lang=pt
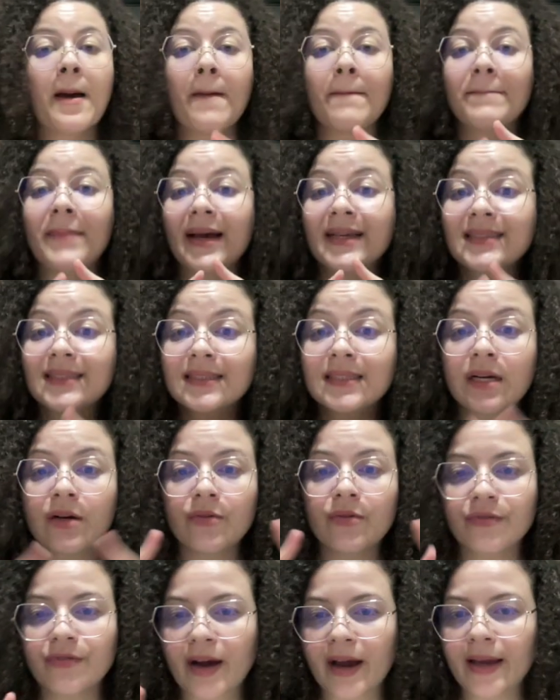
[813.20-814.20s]
mas
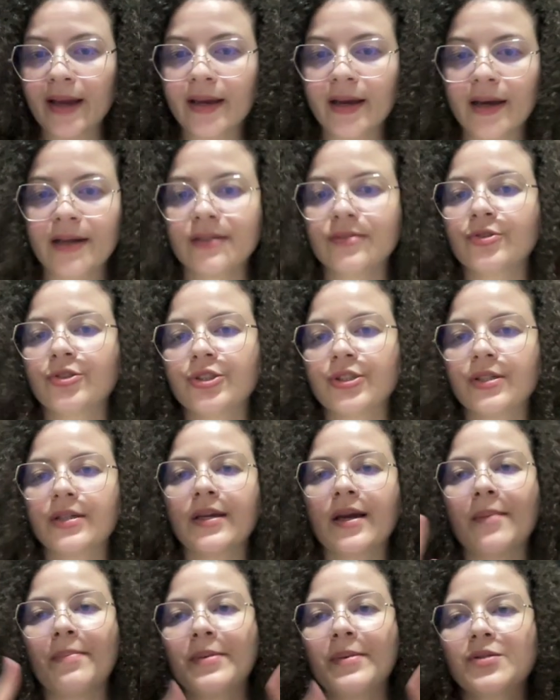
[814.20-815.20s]
não vai garantir
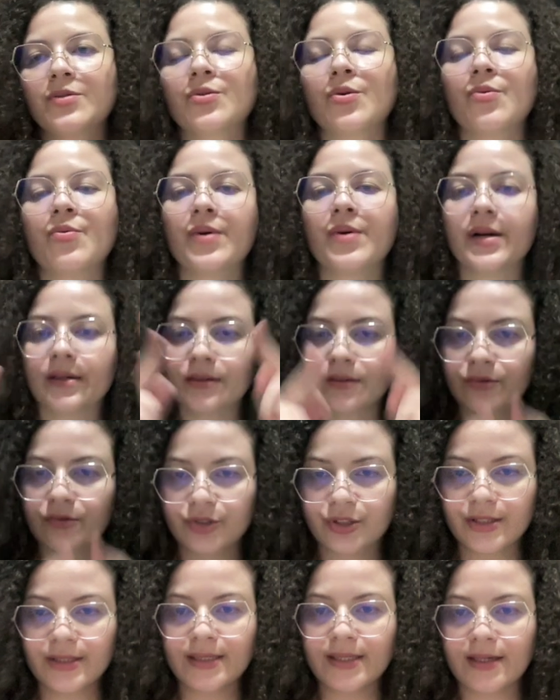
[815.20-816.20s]
que a pessoa
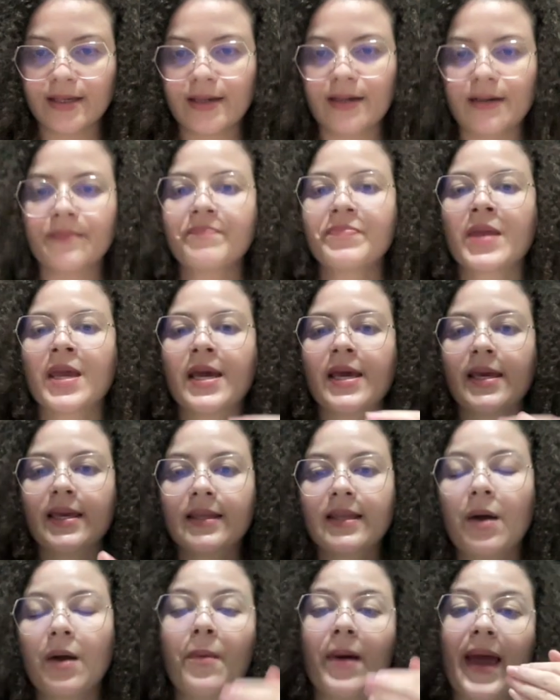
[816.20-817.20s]
te siga.
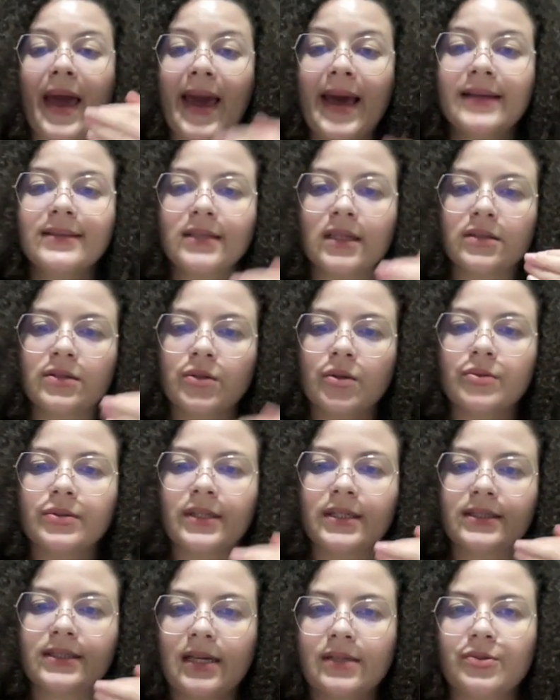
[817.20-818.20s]
Então, essas
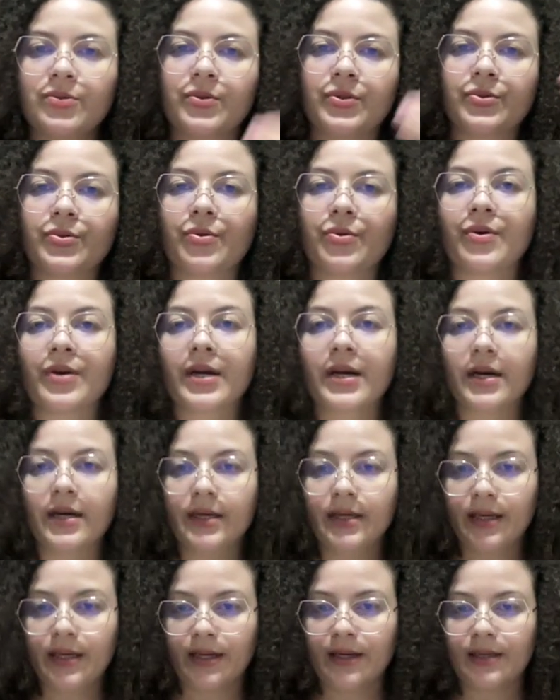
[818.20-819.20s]
outras ações
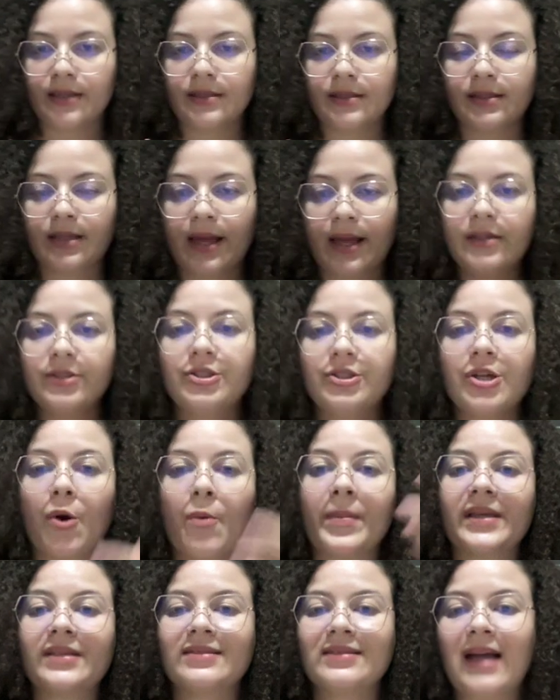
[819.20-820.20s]
orgânicas, né, de
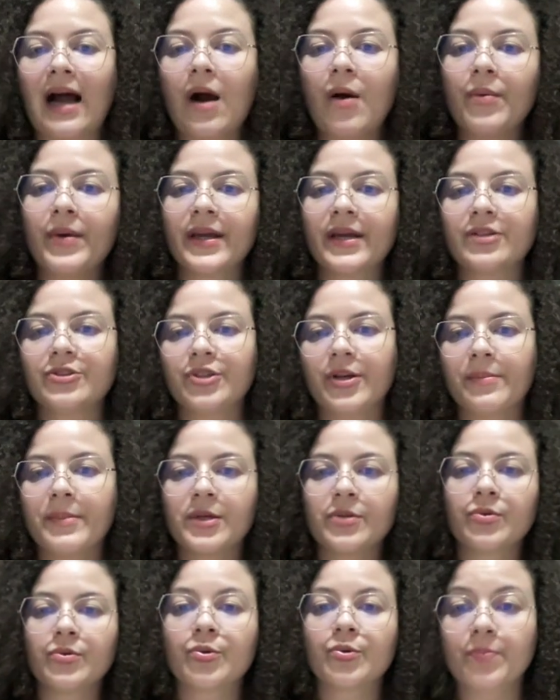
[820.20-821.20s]
aumentar o
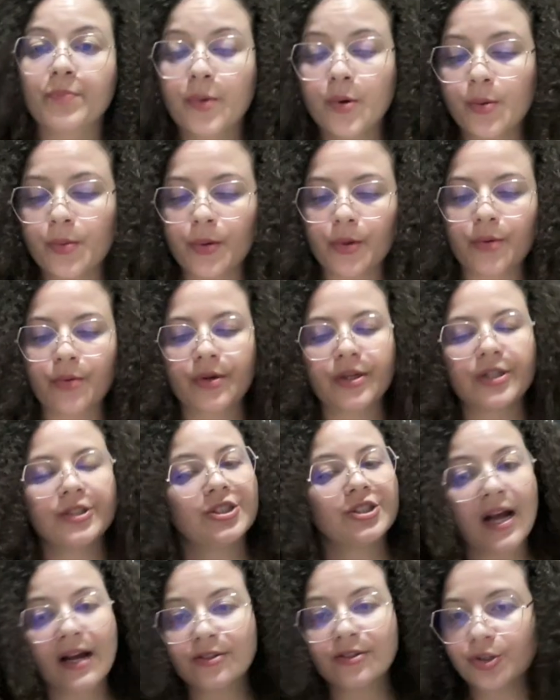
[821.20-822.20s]
engajamento do público que
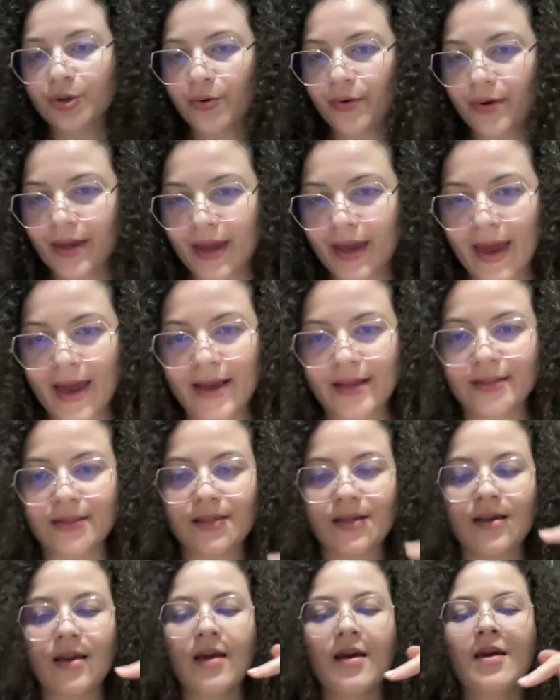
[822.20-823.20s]
já te
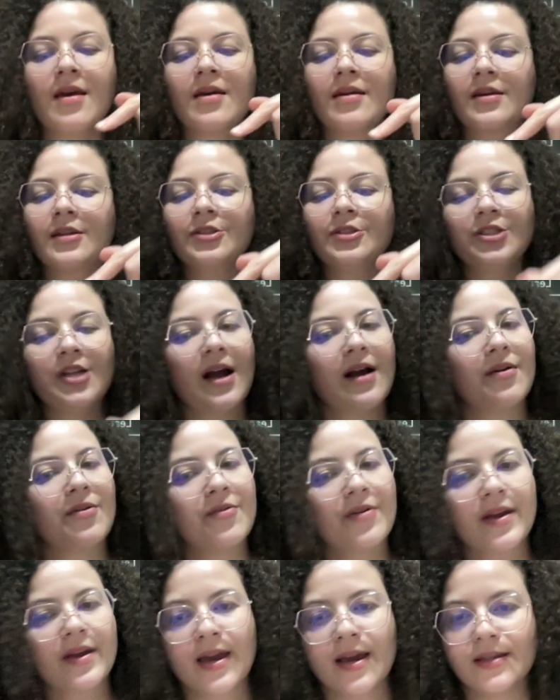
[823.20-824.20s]
conhece, que já
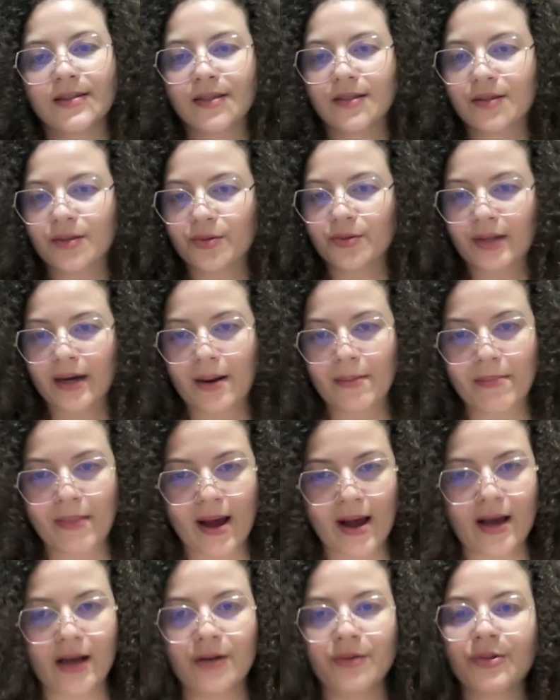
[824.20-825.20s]
conhece seu
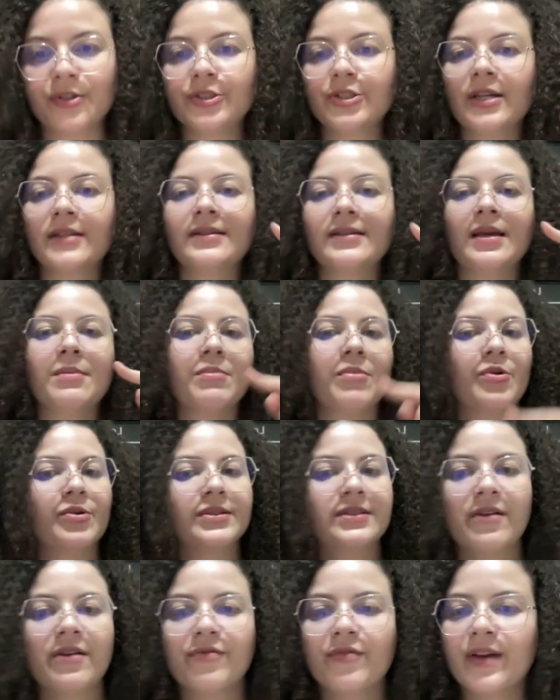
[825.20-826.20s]
trabalho, que já tem
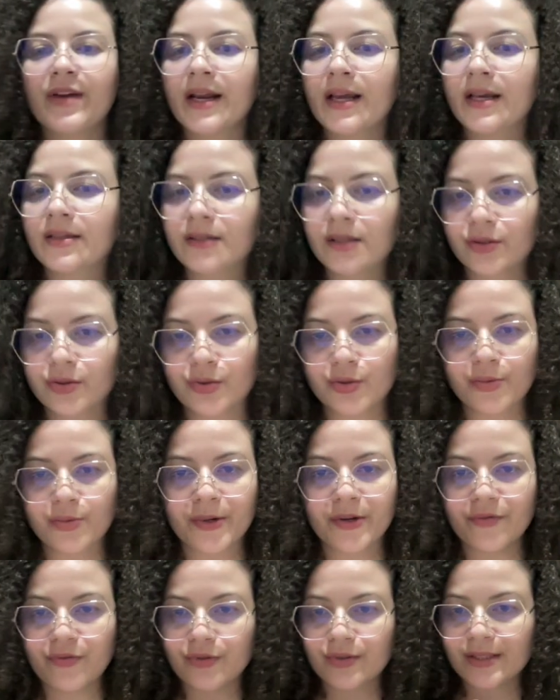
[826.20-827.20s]
boas referências
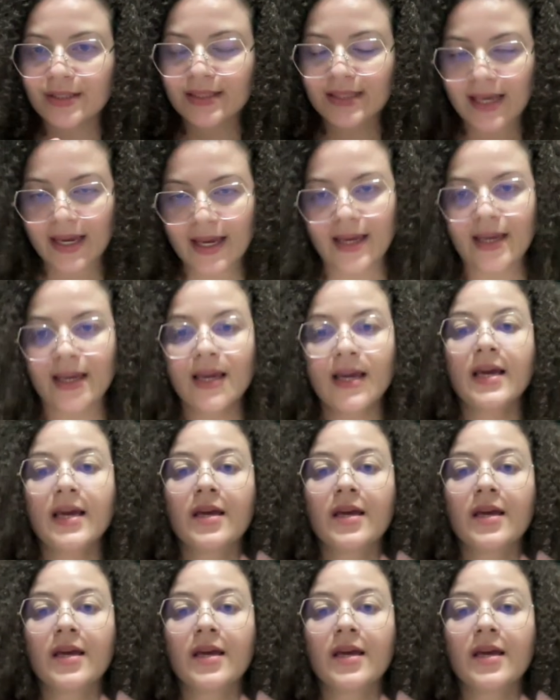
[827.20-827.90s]
sobre você,